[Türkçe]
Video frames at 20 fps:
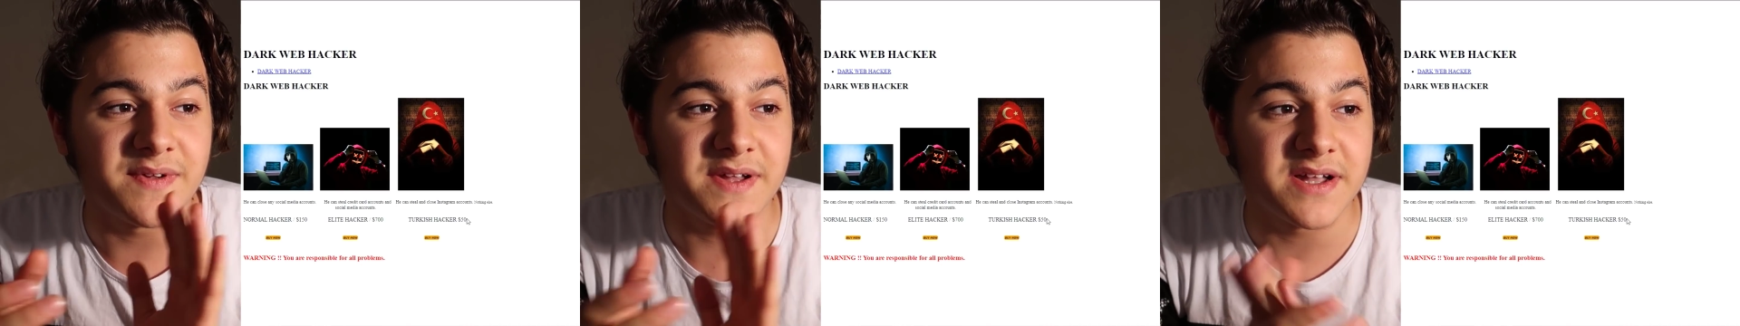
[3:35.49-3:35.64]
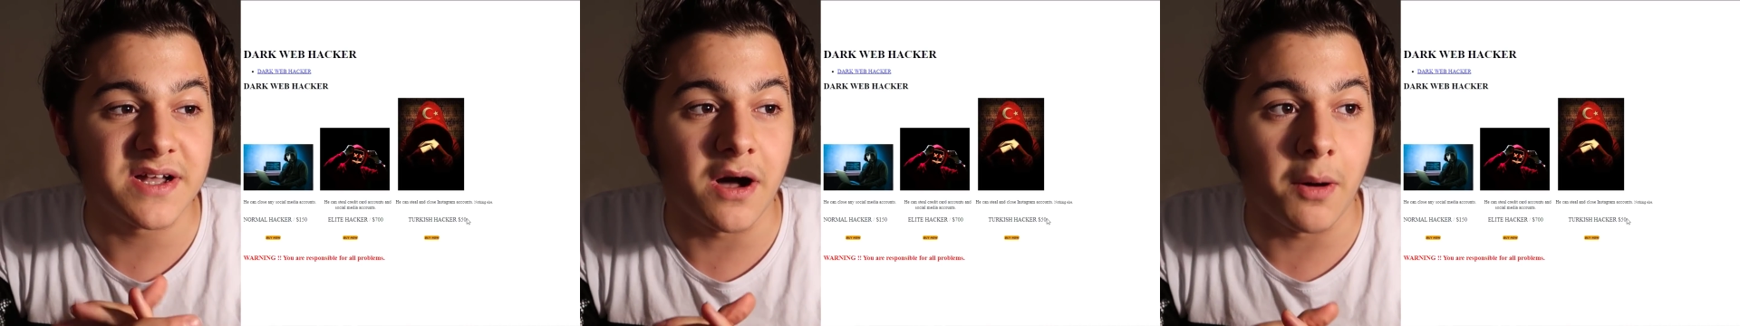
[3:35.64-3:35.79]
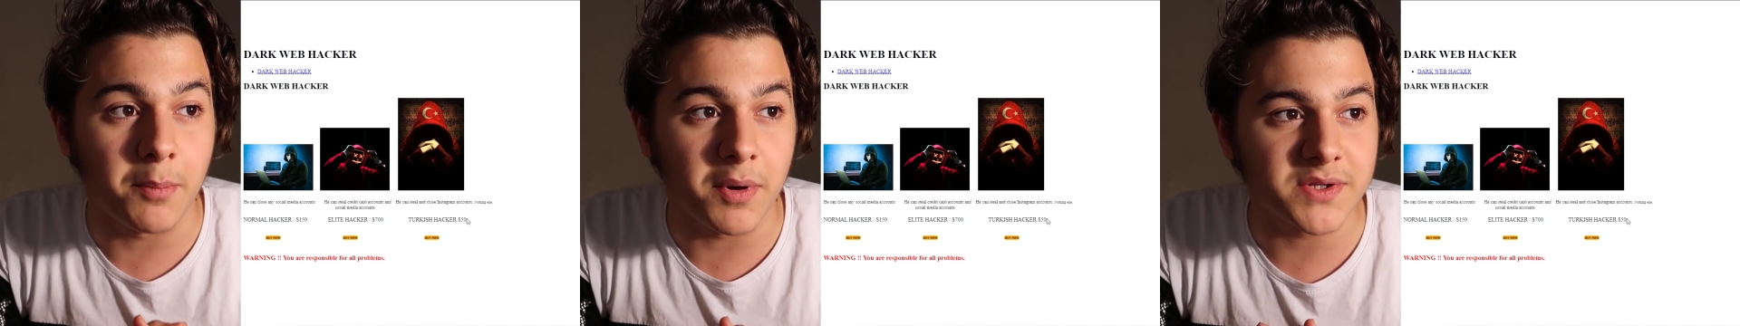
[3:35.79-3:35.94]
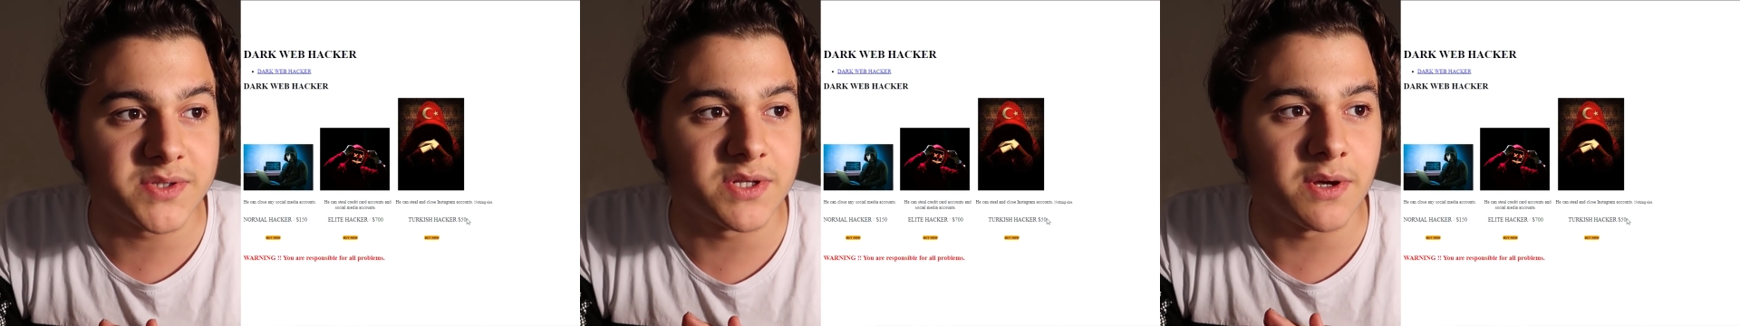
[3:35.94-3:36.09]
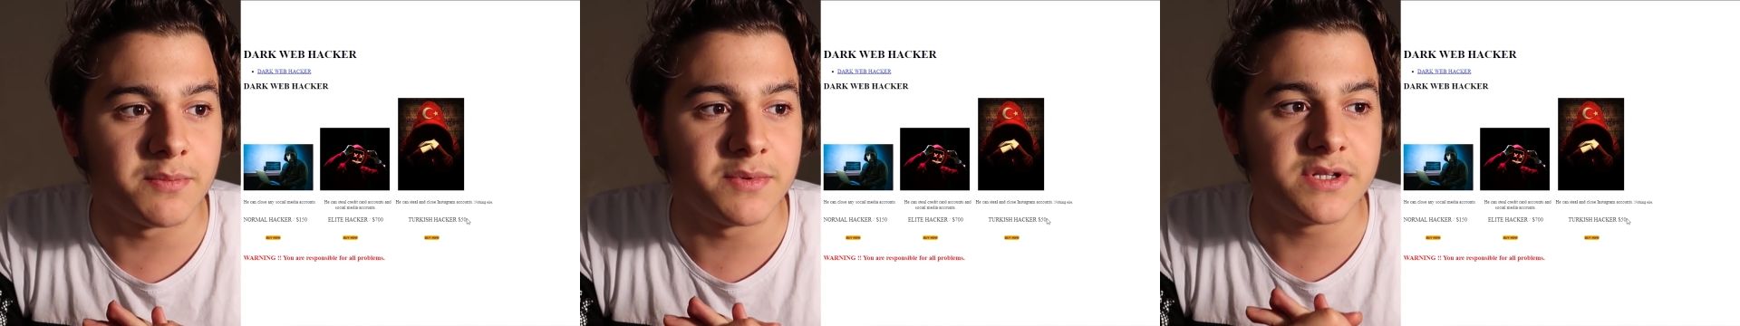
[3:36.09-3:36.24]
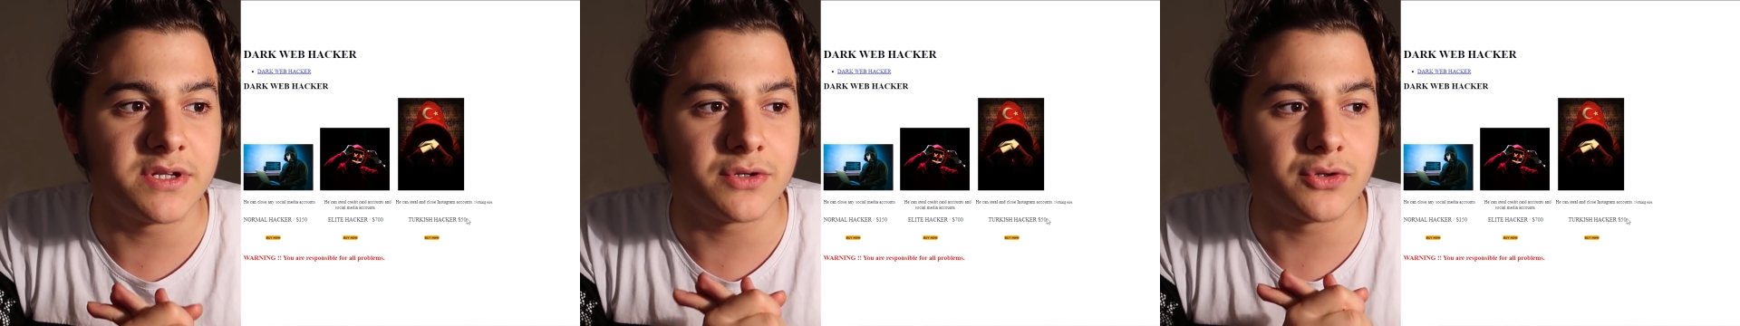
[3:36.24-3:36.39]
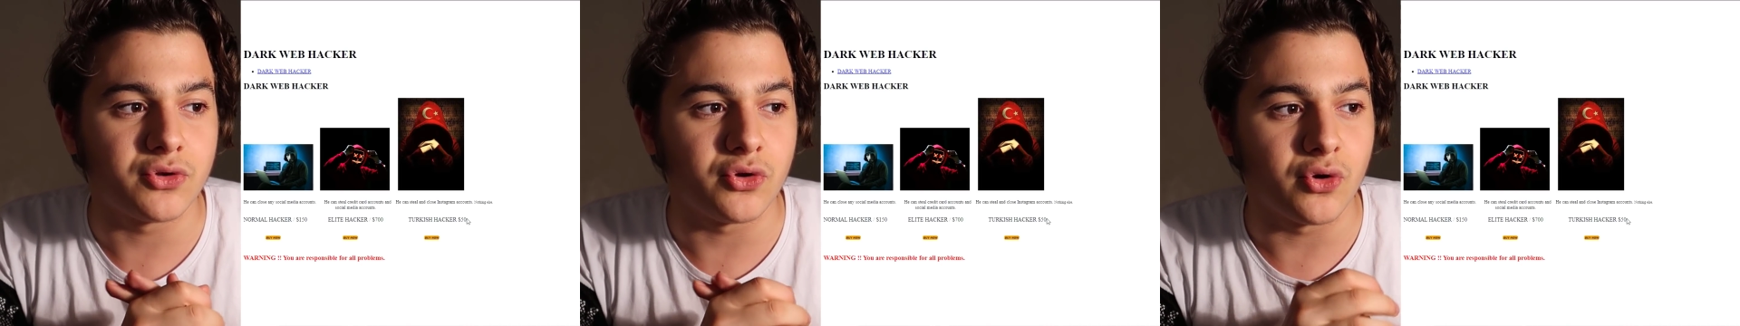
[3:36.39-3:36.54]
ve
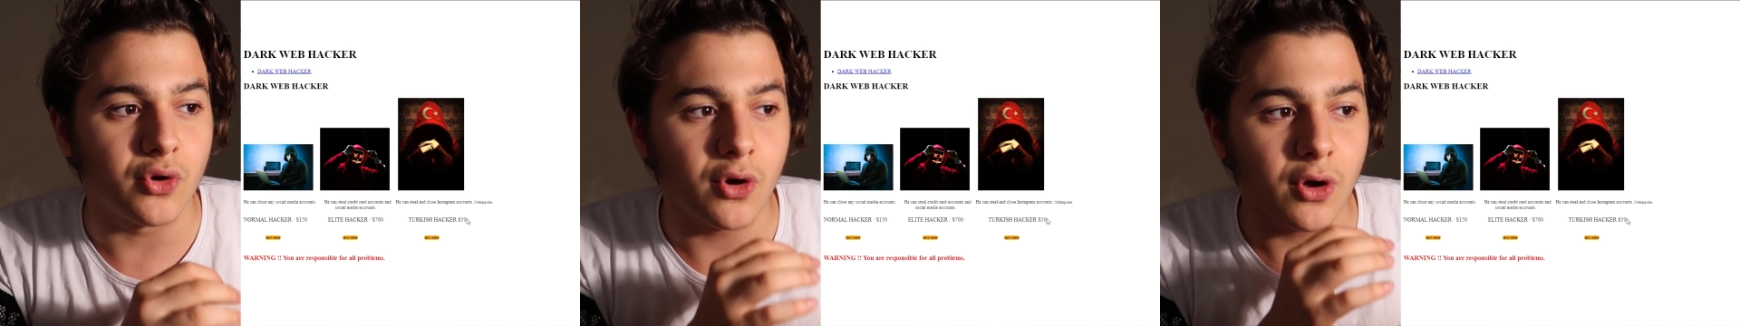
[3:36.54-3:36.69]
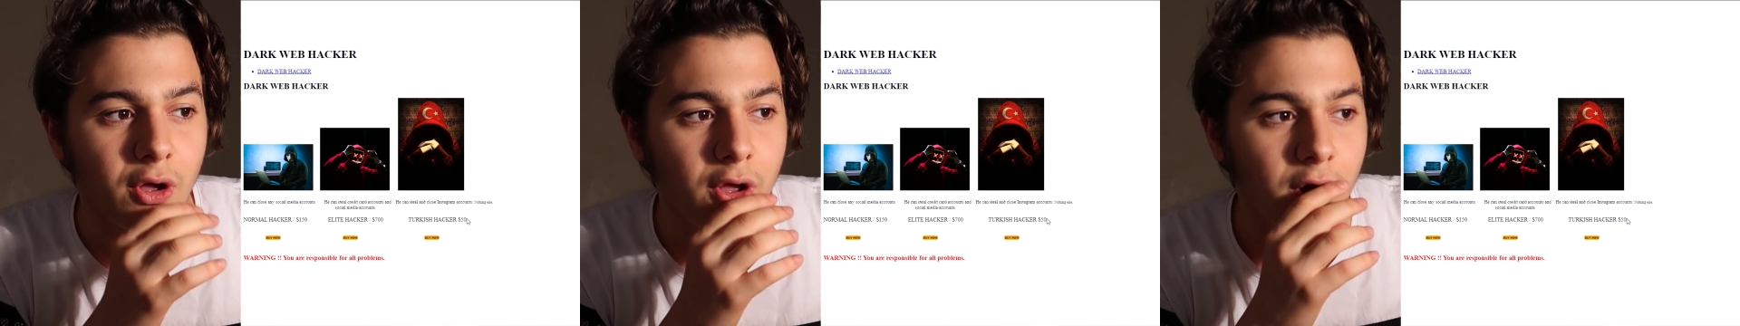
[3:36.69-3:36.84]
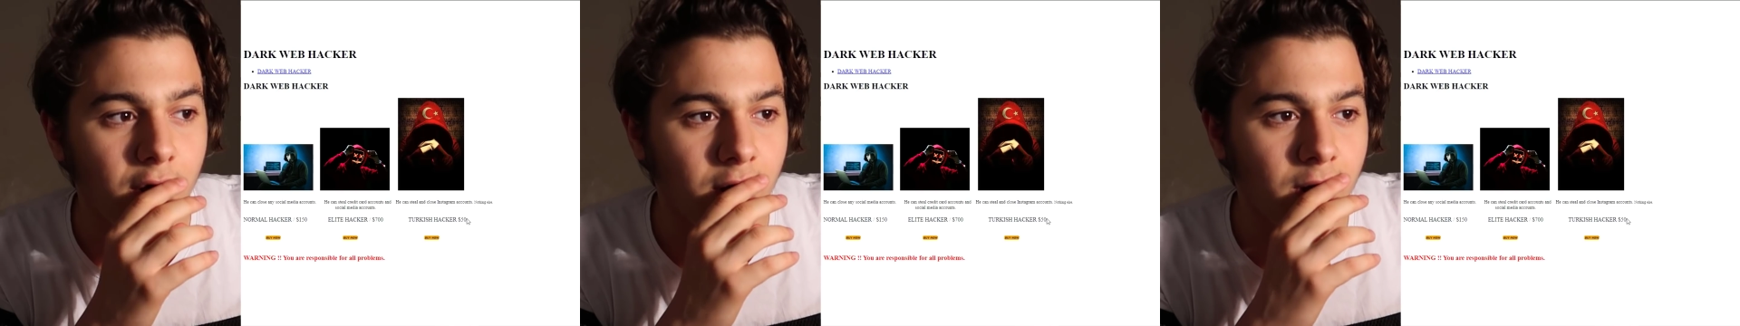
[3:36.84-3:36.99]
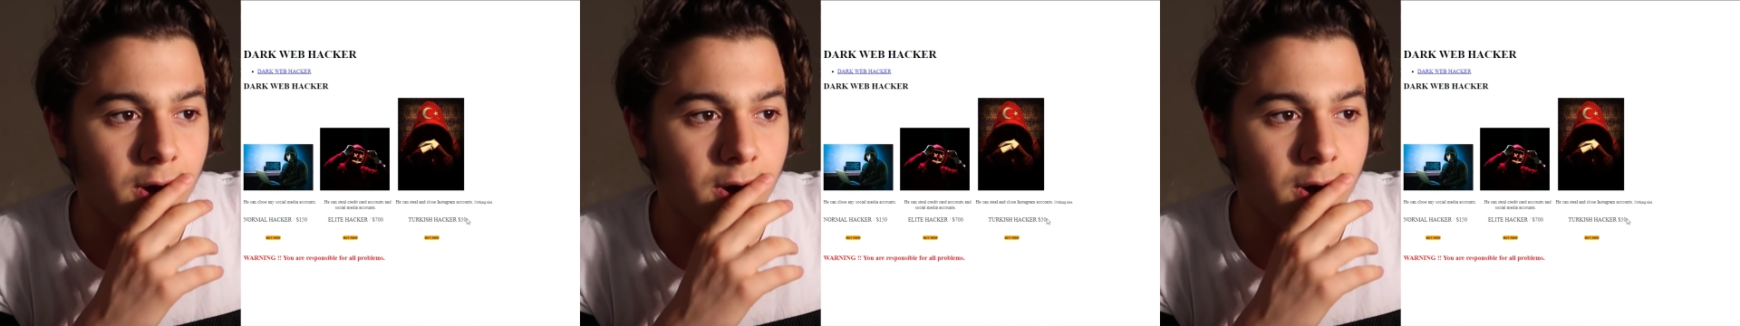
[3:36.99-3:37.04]
kapatabilir diyor.